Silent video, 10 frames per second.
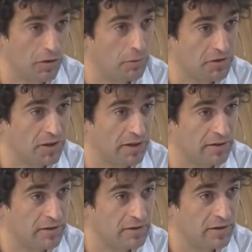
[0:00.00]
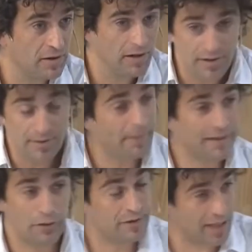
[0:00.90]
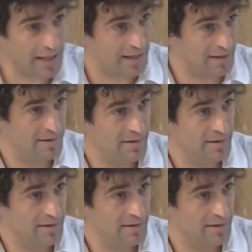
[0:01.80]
depositantes, esa plata no está.